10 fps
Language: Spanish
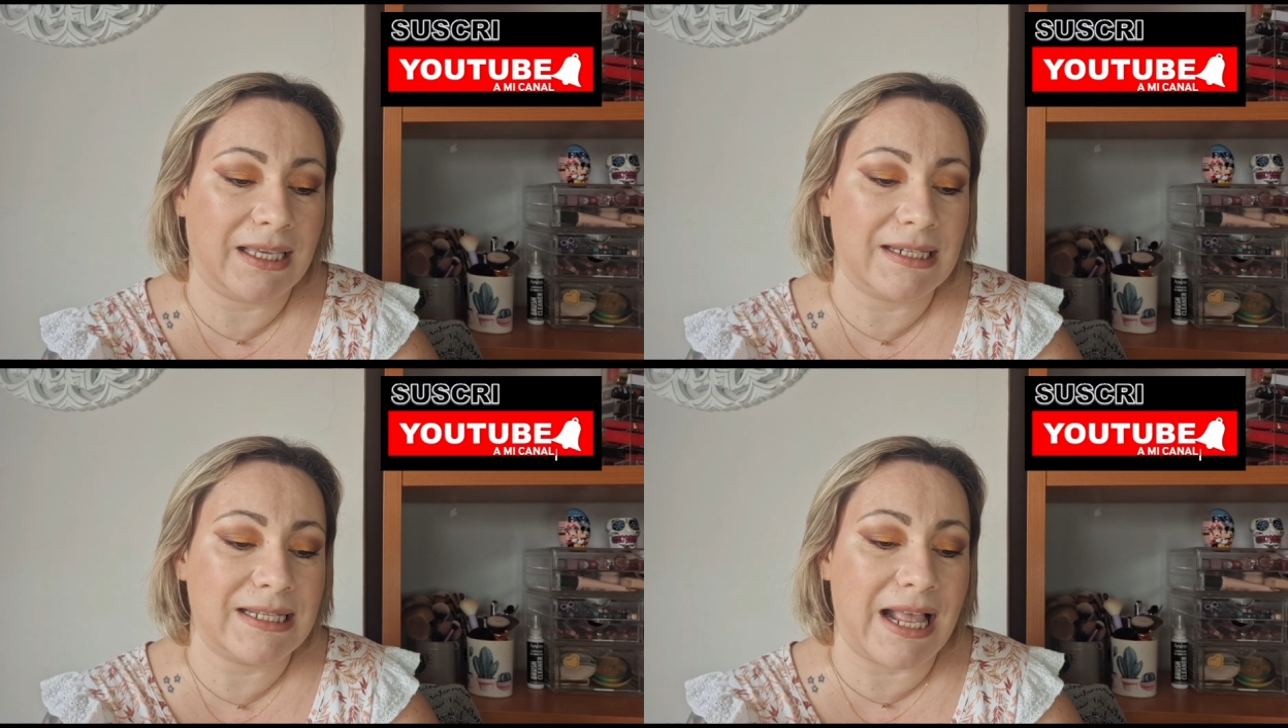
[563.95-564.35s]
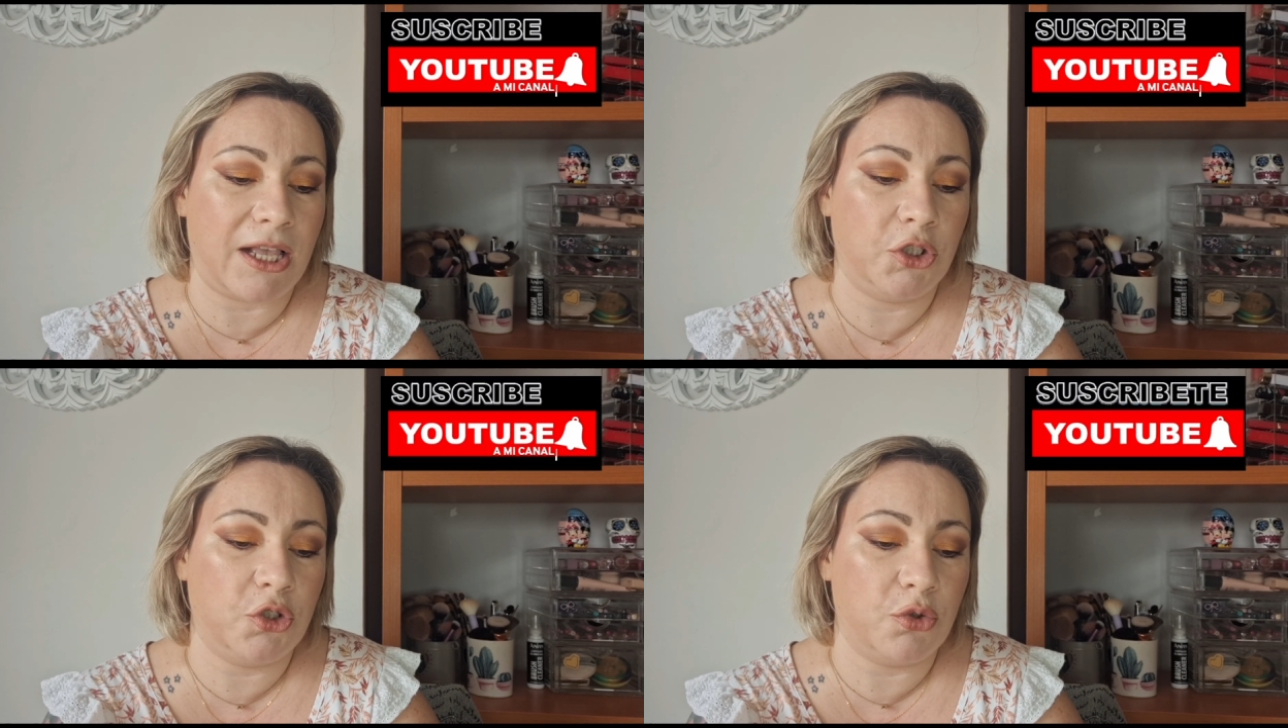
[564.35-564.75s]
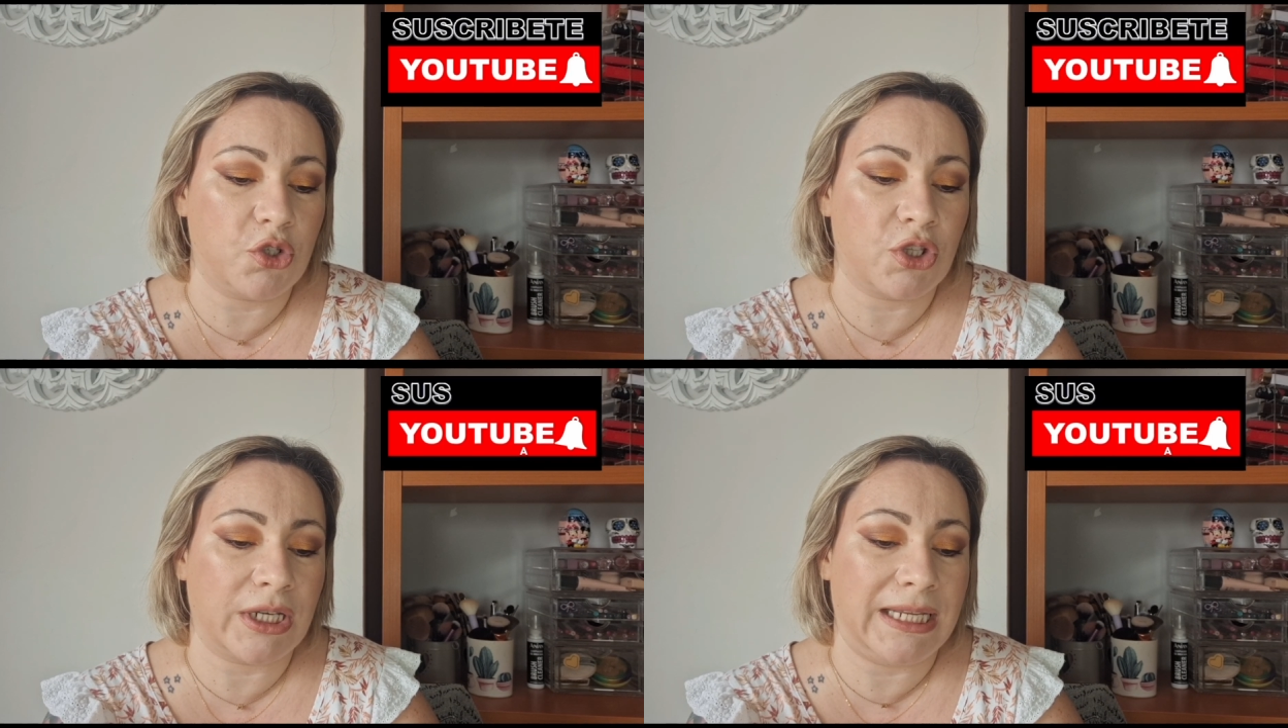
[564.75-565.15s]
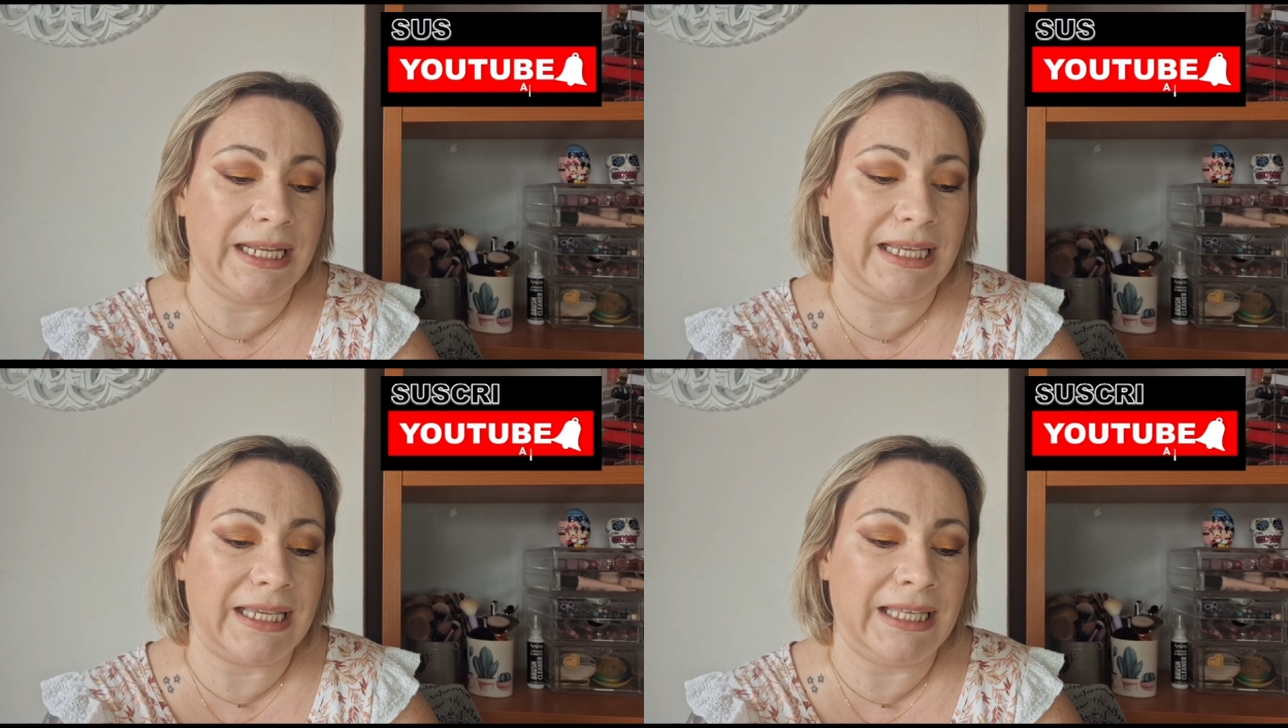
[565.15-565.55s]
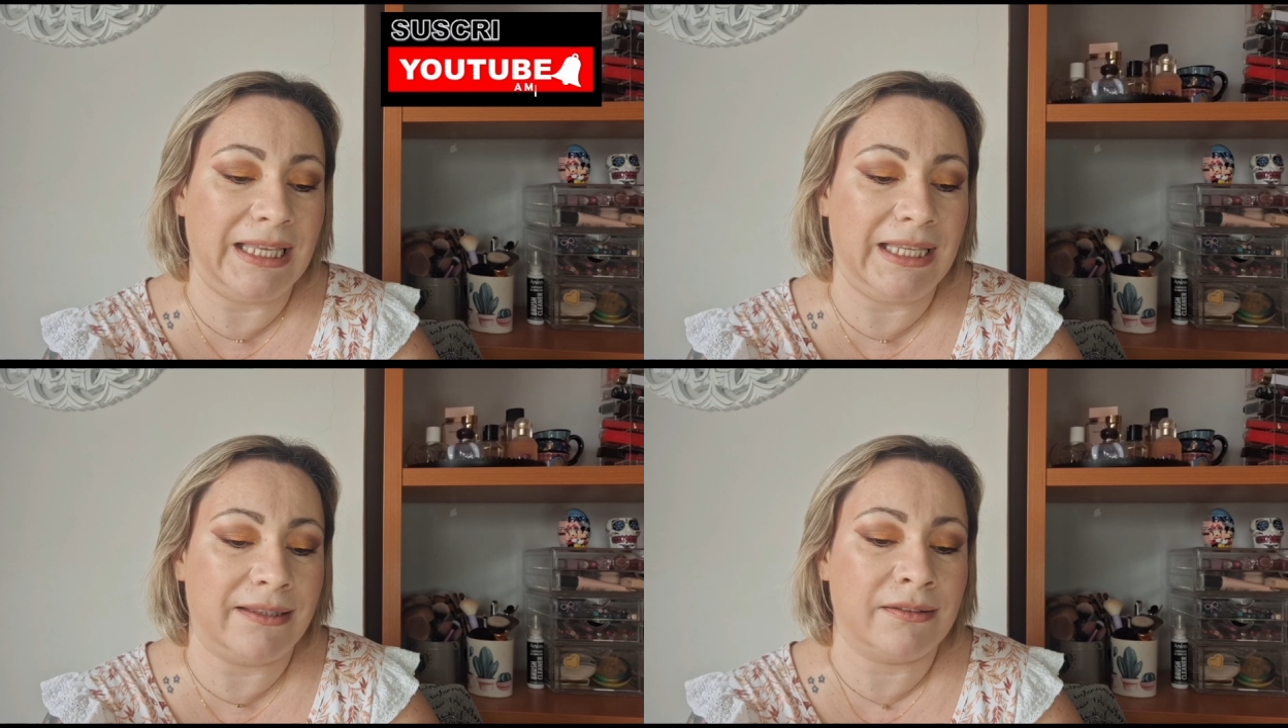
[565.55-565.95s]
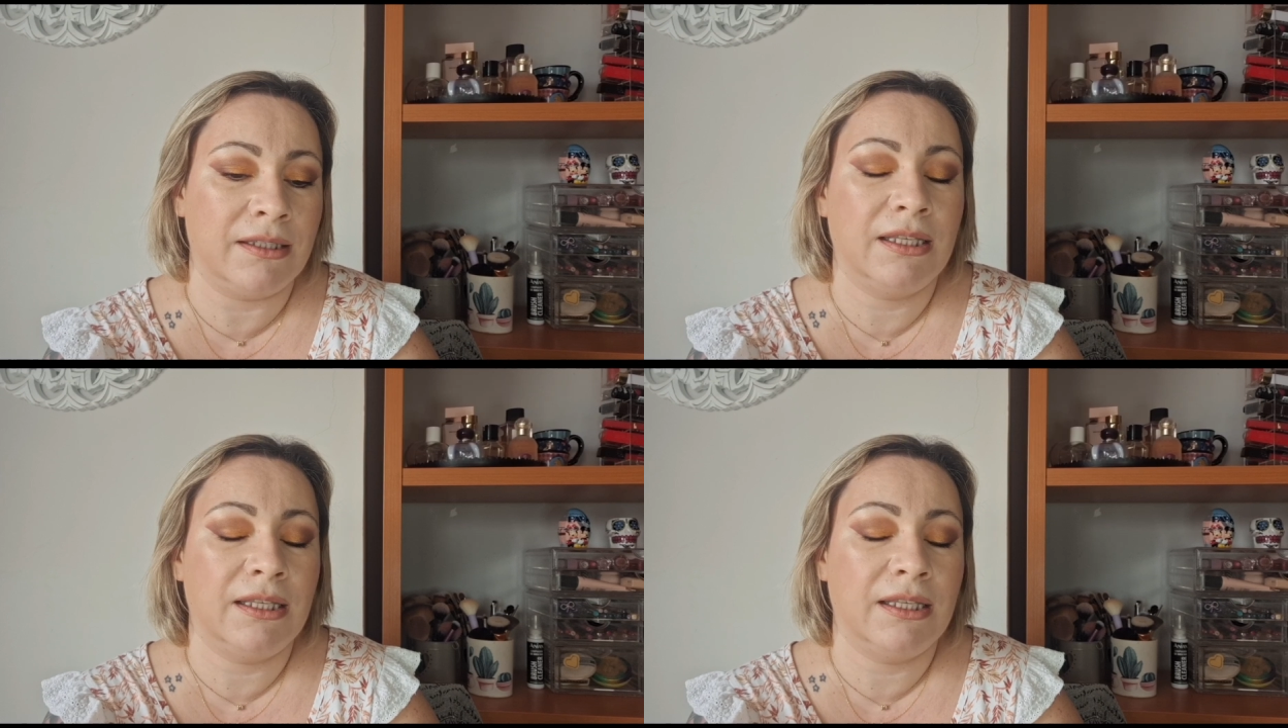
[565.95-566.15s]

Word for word: que es la Just Click It